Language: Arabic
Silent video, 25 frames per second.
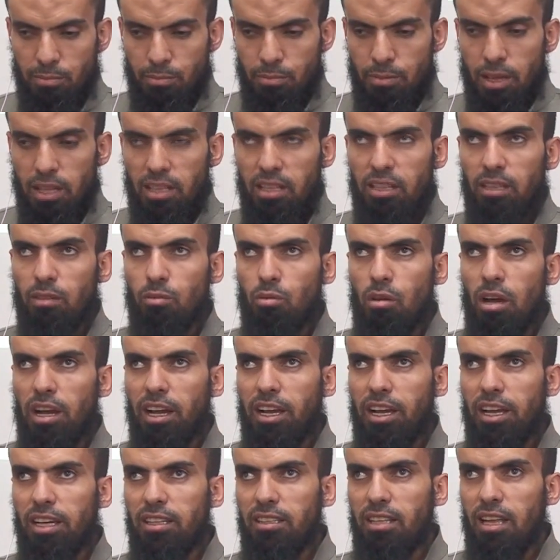مدح
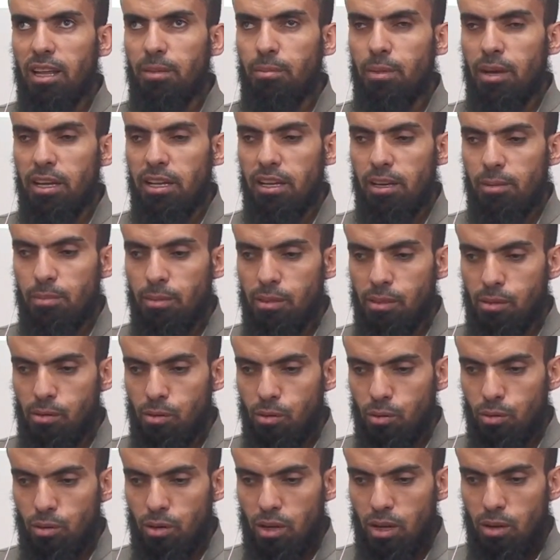تؤكد المعنى
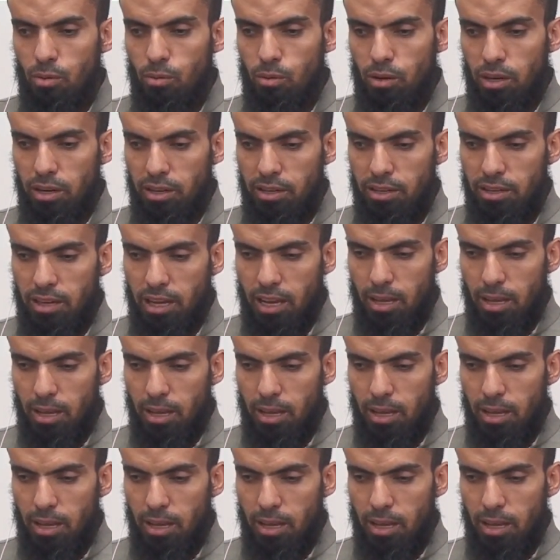المذكور أولا